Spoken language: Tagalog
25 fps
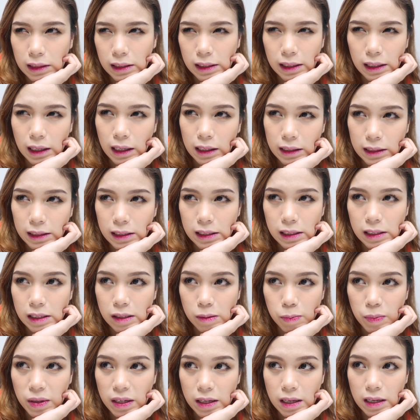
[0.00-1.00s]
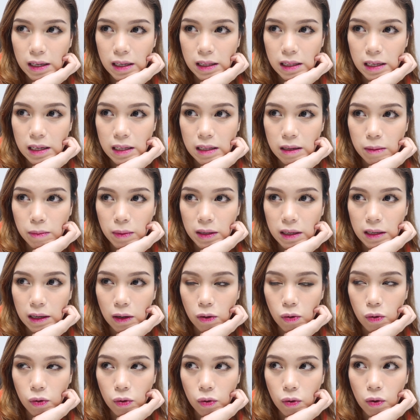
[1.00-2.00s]
Kasi honestly speaking, hindi naman
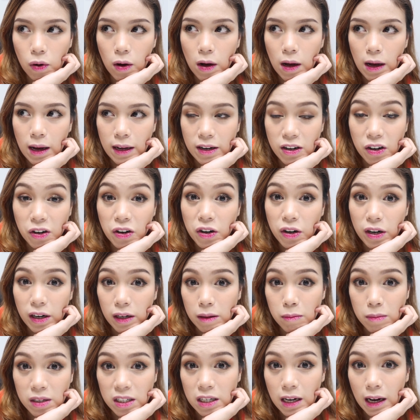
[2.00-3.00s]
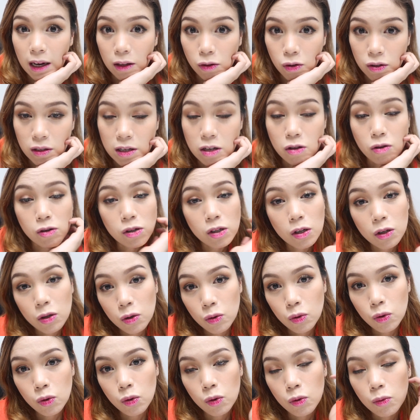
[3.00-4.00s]
ako nag-earn masyado dito sa
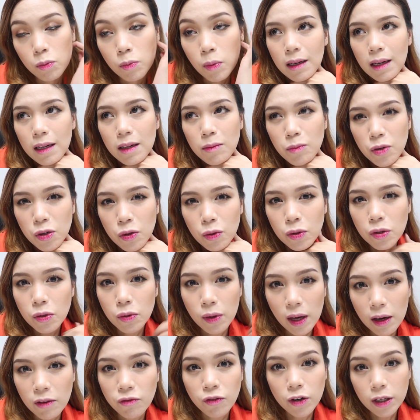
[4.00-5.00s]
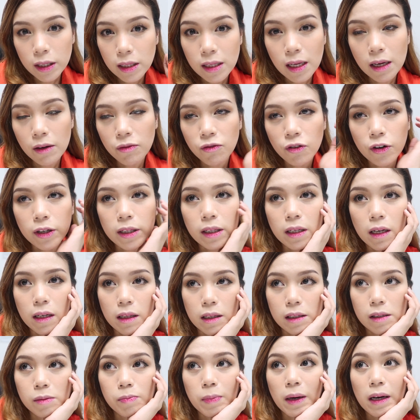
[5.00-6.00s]
YouTube. Alam mo yun, yung effort na effort
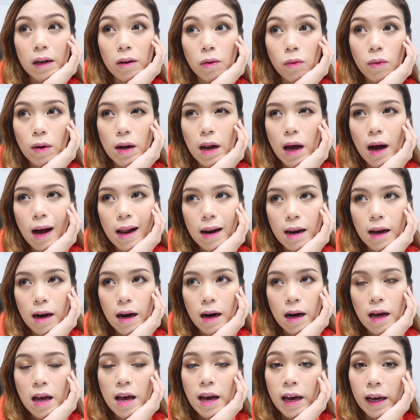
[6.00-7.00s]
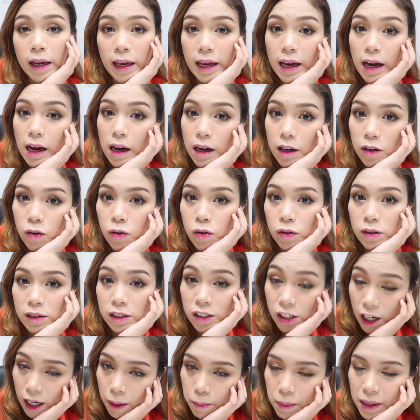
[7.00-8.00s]
ka, tapos parang wala lang. Kaya
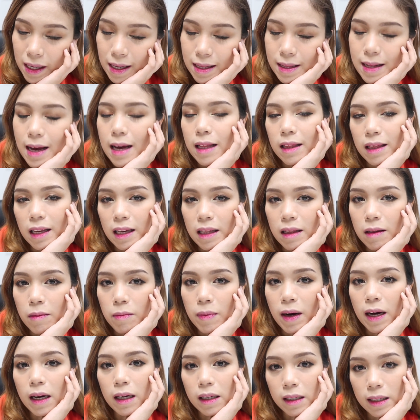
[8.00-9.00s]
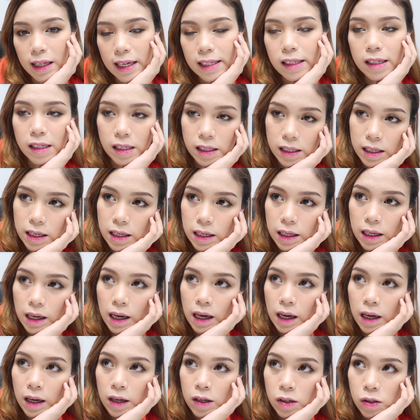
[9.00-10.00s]
ngayon, check pa rin natin, di ba? Let's see.
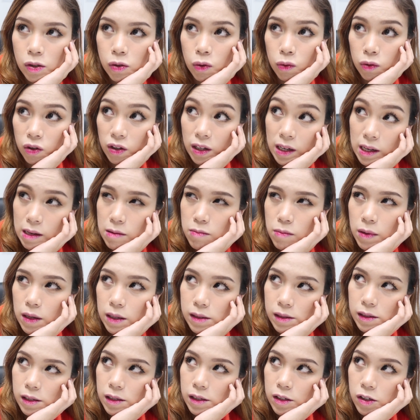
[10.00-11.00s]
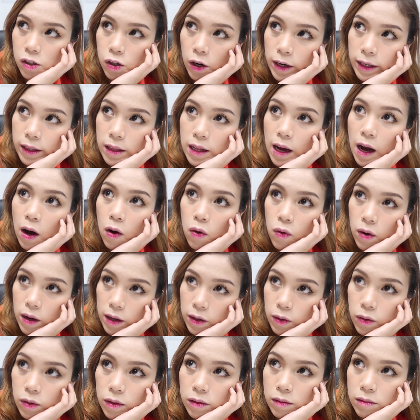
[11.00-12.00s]
So, 3 months. Start na ako
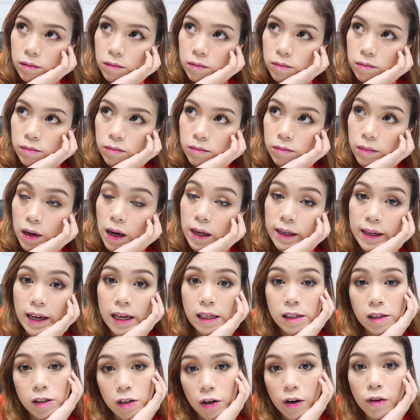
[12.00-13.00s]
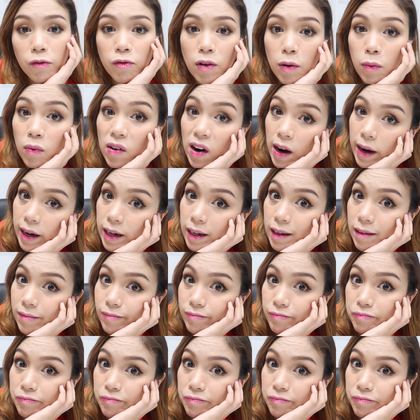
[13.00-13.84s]
ngayon. Mga next year, February.